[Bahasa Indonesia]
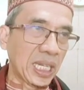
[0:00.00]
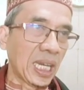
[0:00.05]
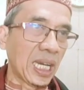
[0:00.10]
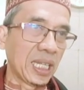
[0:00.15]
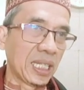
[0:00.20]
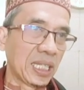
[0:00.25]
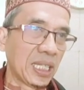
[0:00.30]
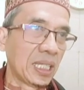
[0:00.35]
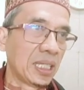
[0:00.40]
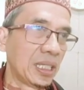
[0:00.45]

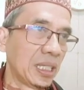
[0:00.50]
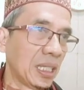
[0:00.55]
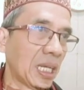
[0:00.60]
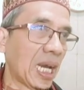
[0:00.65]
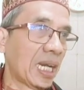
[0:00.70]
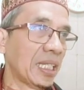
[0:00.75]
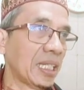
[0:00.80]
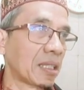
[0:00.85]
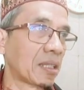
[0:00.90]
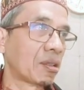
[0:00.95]
saya ada di
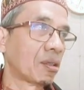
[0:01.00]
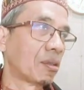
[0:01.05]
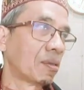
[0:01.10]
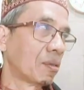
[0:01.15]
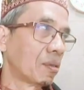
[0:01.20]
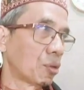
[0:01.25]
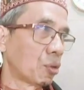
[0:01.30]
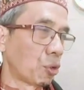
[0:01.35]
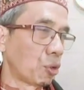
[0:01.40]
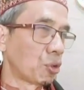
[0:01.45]
langit,
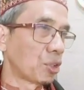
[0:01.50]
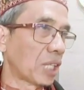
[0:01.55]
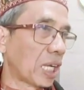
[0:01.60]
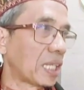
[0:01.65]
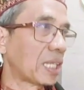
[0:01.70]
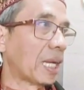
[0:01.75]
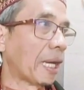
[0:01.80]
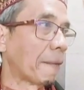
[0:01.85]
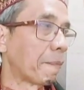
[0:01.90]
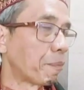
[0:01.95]

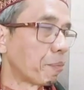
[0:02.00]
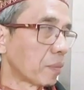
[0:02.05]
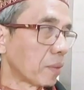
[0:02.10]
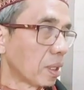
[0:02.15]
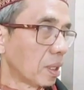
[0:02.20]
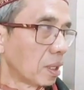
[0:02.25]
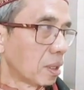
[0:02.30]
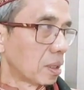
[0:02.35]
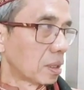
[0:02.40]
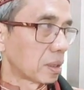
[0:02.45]
turunkanlah.
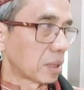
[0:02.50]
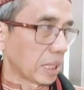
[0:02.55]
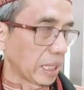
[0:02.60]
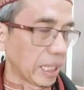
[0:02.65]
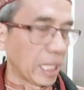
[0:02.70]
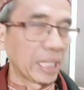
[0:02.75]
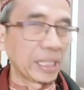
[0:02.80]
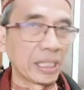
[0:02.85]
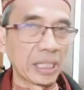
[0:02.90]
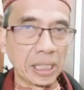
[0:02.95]

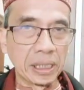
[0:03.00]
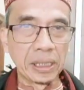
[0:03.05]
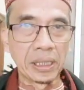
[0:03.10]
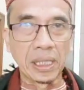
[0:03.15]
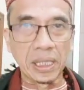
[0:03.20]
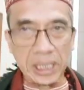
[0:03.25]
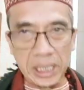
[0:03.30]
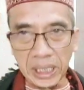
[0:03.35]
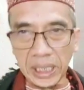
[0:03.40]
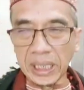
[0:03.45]
Sekiranya
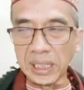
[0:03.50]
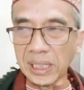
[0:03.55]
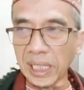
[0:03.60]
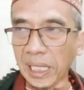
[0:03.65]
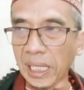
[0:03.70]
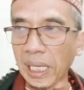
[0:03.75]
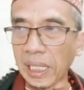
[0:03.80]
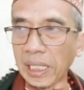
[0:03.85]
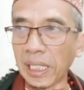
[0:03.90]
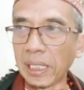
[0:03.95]
rezeki
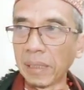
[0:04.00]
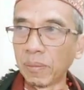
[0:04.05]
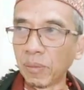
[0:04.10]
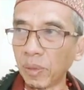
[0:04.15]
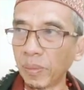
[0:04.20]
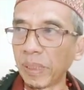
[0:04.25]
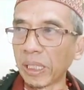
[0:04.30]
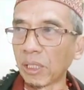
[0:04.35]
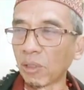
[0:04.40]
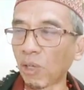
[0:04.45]
saya ada di
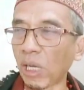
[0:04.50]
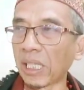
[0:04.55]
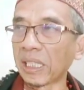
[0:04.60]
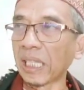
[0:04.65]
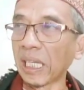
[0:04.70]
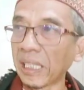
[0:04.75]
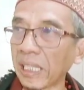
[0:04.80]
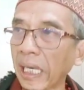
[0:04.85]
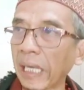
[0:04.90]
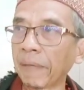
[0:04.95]
bumi,
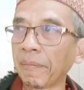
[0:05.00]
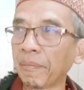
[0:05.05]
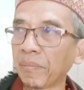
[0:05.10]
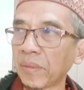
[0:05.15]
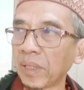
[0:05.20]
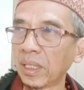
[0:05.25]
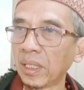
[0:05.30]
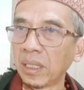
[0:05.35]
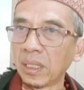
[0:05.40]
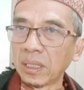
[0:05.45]
keluarkanlah.
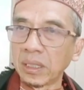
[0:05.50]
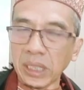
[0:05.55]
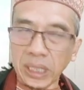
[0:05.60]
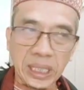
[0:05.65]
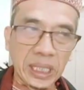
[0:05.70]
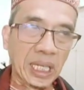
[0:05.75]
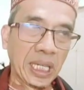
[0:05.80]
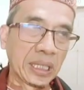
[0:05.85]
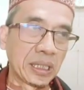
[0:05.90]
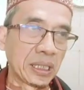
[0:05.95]

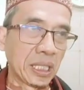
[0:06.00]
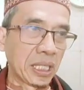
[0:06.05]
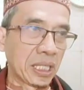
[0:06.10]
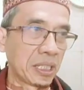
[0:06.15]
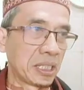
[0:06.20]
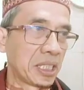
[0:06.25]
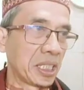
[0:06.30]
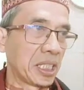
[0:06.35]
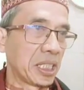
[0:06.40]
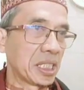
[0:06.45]
Sekiranya
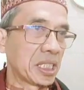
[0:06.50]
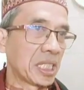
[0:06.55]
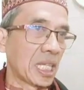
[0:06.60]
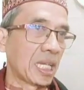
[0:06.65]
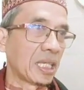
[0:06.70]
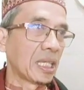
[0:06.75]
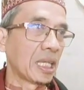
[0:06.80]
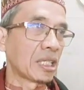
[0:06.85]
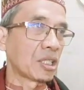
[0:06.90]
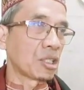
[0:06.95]
segeranya rezeki
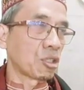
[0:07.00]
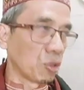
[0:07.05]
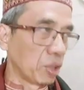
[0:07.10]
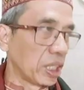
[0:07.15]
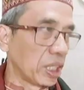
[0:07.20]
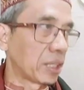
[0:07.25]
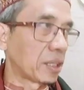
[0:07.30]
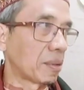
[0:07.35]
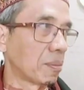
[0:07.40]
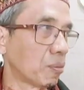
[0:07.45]
saya
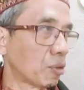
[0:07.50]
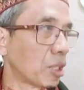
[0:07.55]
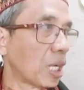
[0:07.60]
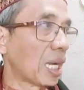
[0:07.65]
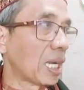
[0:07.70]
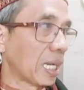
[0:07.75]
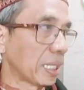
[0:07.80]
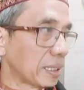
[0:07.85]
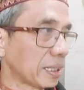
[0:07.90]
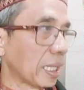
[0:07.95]
sulit,
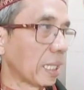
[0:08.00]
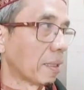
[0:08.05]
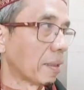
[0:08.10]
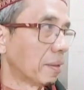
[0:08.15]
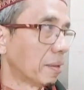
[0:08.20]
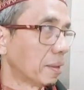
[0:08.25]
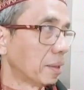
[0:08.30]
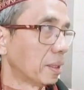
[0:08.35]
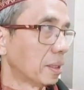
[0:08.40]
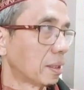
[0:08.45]
mudahkannya.
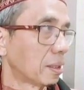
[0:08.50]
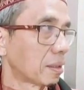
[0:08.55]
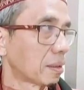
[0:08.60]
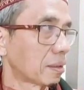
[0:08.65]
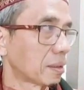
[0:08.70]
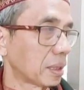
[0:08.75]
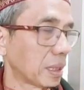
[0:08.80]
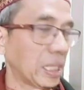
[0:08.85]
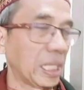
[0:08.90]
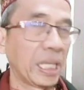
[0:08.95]

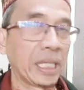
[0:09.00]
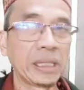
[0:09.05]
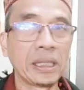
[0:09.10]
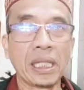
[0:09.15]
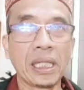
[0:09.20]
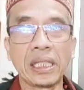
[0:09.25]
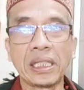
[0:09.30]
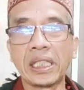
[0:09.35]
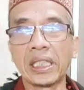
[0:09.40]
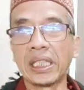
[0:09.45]

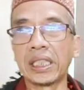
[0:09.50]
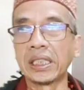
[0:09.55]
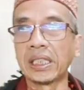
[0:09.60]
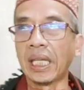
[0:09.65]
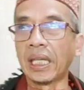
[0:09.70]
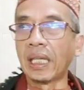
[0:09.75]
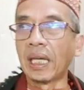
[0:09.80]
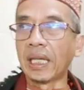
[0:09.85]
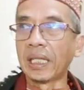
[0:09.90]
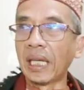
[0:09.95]
Sekiranya rezeki
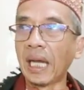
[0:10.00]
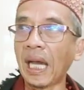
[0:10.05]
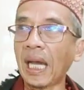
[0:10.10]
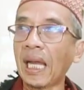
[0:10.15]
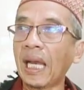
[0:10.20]
saya ada